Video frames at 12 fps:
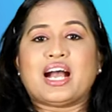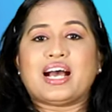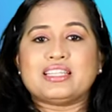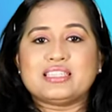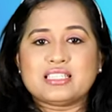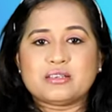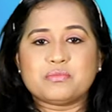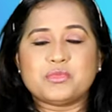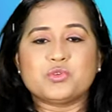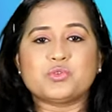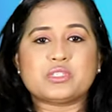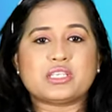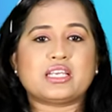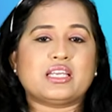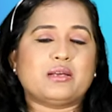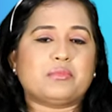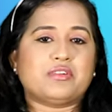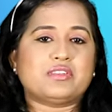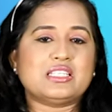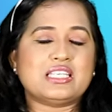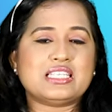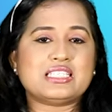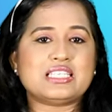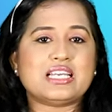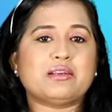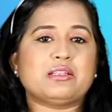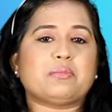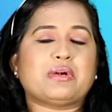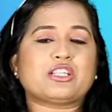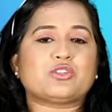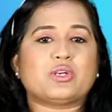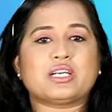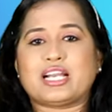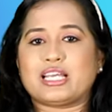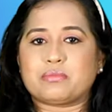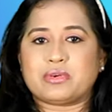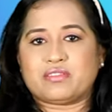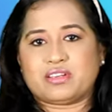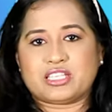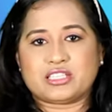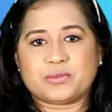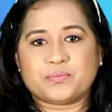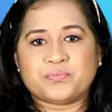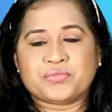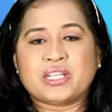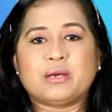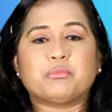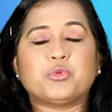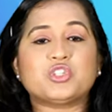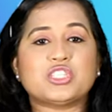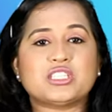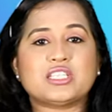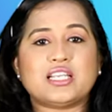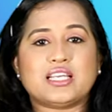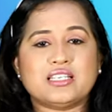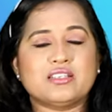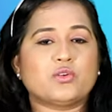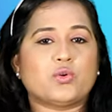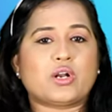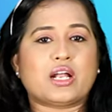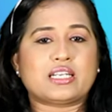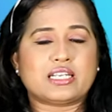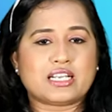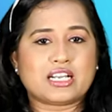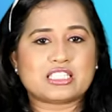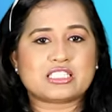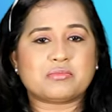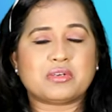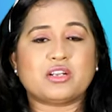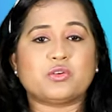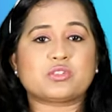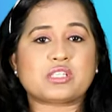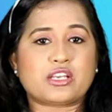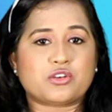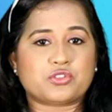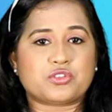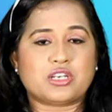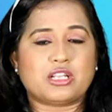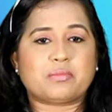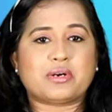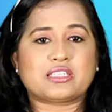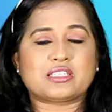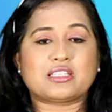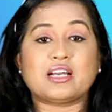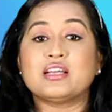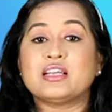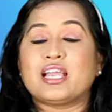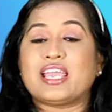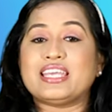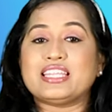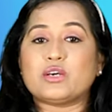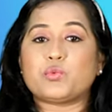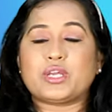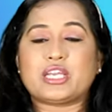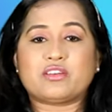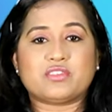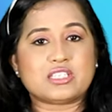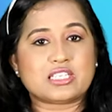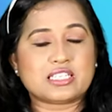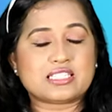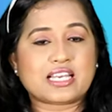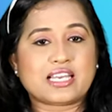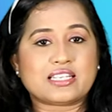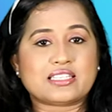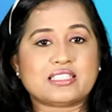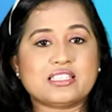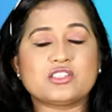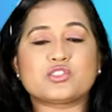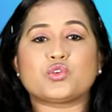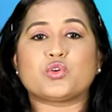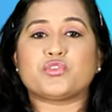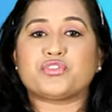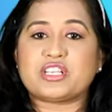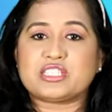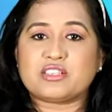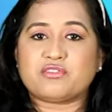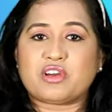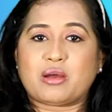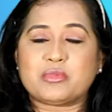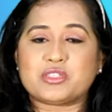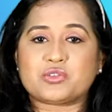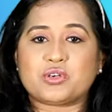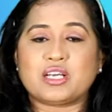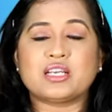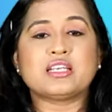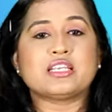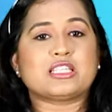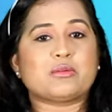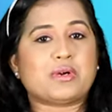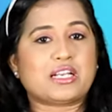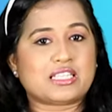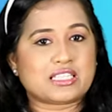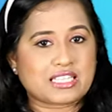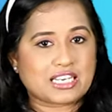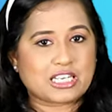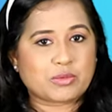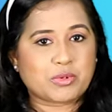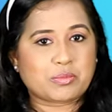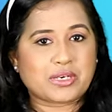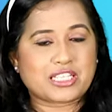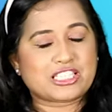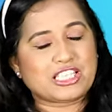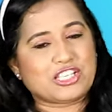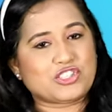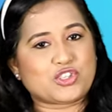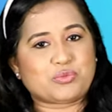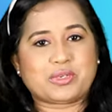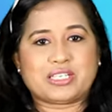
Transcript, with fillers: அந்த மியூசிக்கே நம்மளை வந்து ஈஸியாக இந்த படத்தோட கனெக்ட் பண்ண வைக்குது மொத்தத்தில் ஒரு அட்டகாசமான ஒரு சைக்கோ த்ரில்லர் படத்தை தான் இந்த வீக்கெண்ட் வந்து ரிலீஸ் ஆகிருக்குது ஸோ உங்கள் ஃப்ரெண்ட்ஸ் அண்ட் ஃபேமிலிஸோட இந்த படத்தை தேட்டரில் போய் பார்த்து என்ஜாய்